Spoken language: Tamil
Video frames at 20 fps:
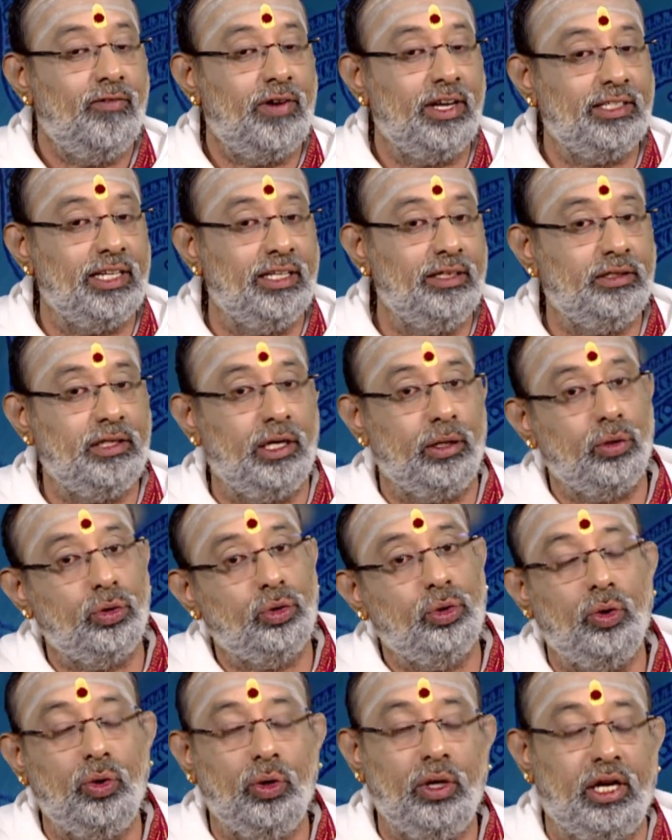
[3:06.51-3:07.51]
வசந்த
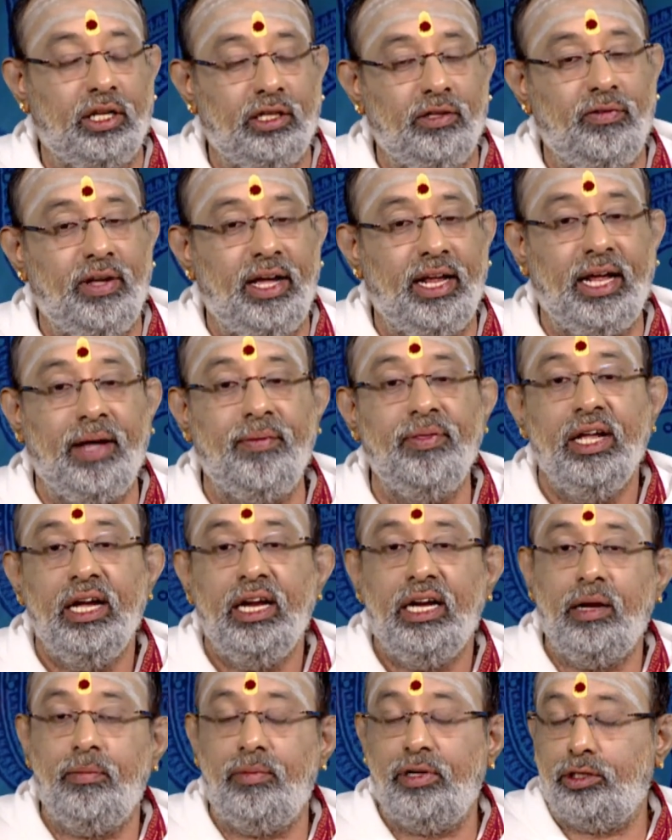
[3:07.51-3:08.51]
ருத்துங்கிறது வேறு
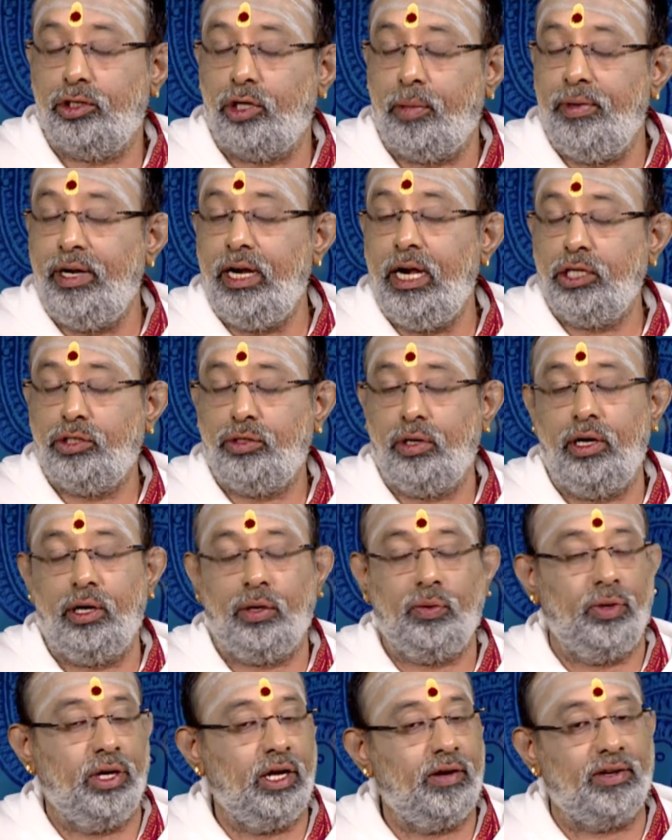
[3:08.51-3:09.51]
நம்ம தமிழில்
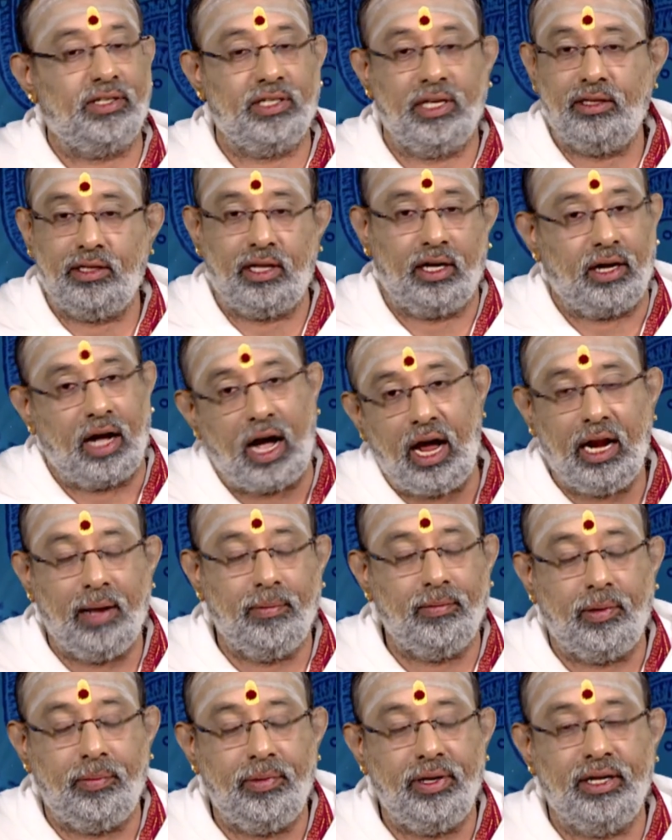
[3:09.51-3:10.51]
சொல்லக்கூடிய வசந்த
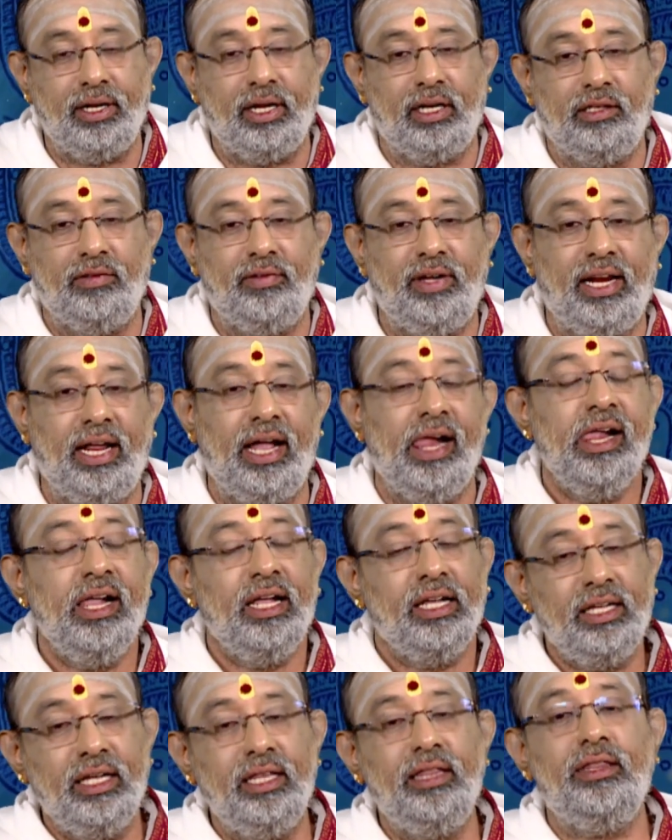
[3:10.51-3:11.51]
காலம் அப்படிங்கிறது வேறு
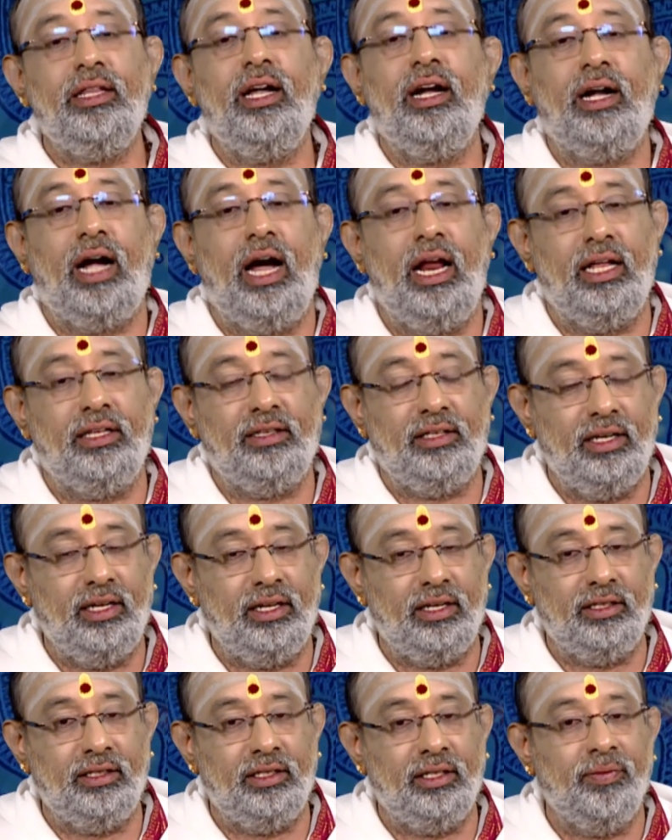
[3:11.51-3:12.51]
இந்த
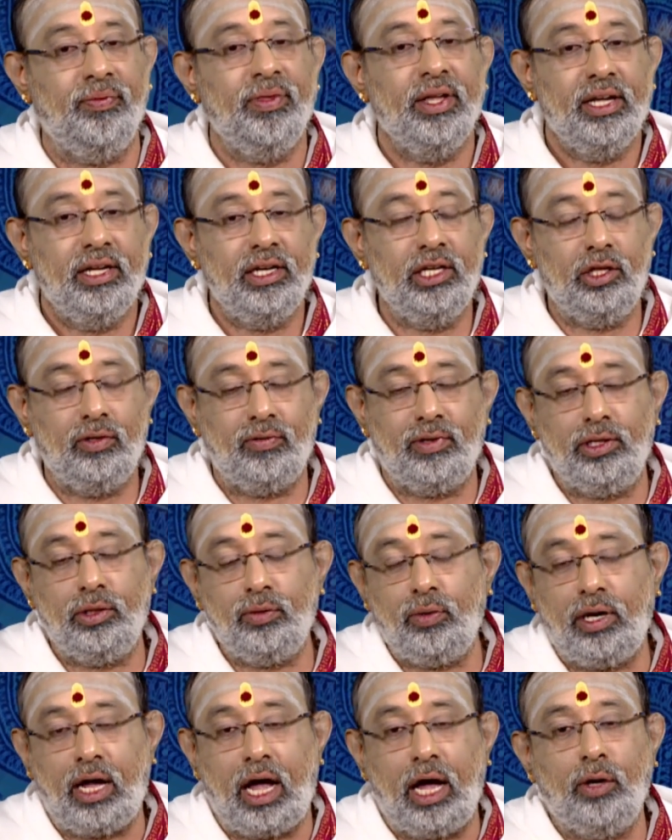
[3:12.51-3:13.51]
காலத்திலிருந்து இது
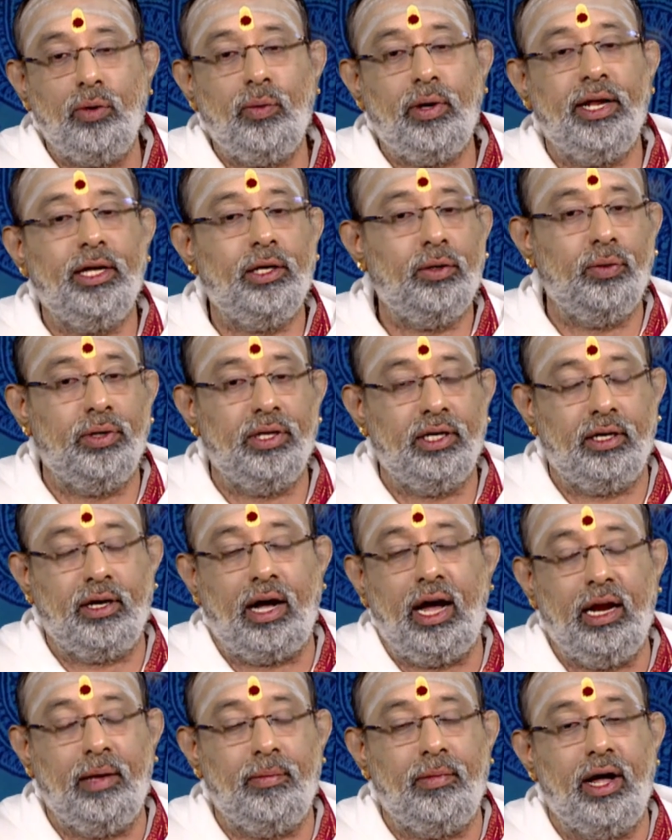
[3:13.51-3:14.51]
வந்து ஒரு அறுவடைக்குரிய
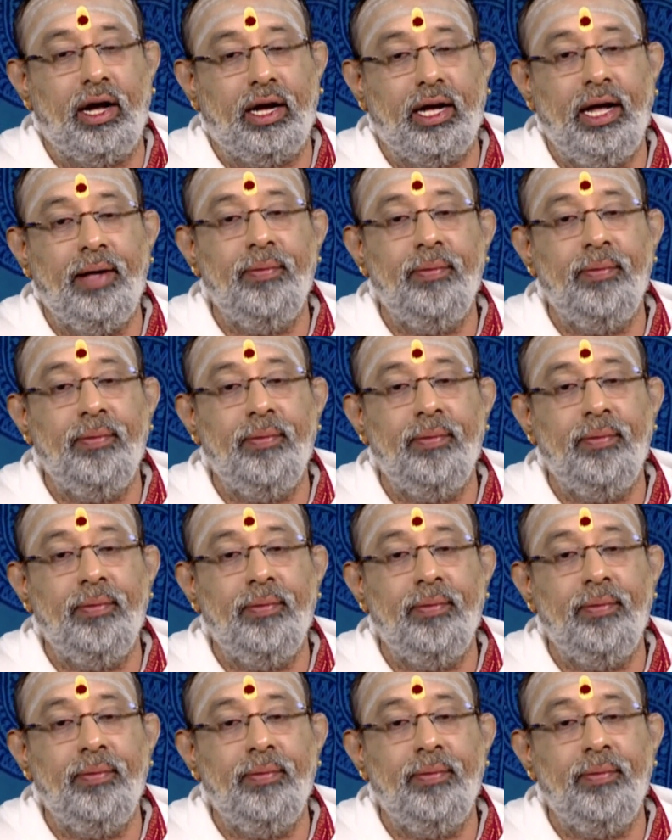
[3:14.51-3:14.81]
காலமாக